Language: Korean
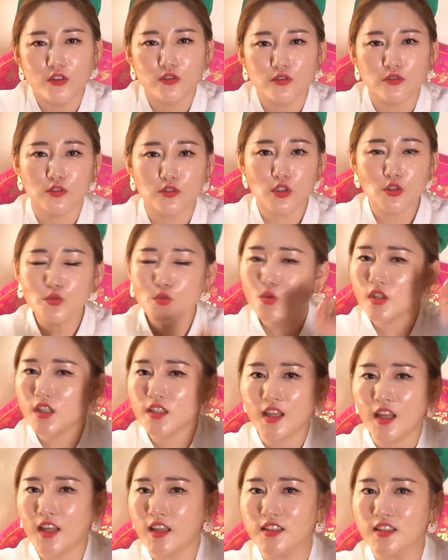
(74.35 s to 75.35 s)
어, 선조가
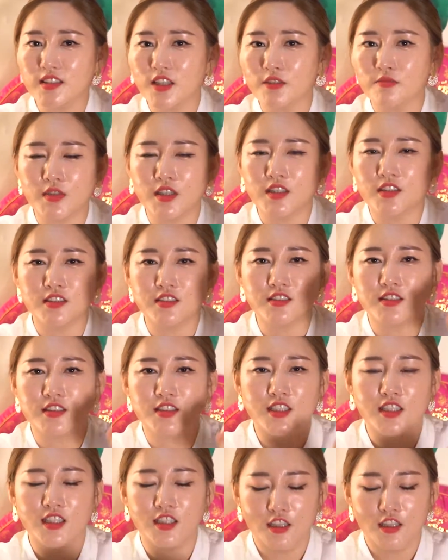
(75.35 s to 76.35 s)
다 있단
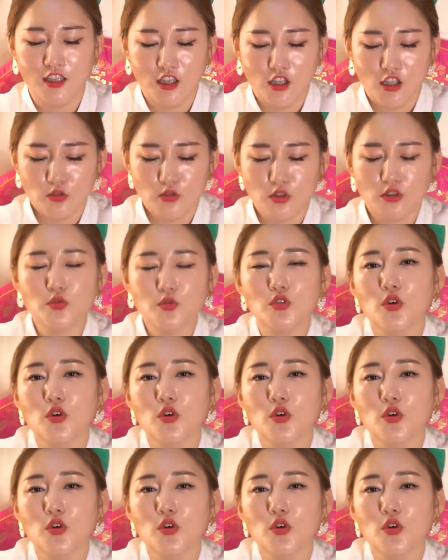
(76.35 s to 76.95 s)
말이지. 네. 선조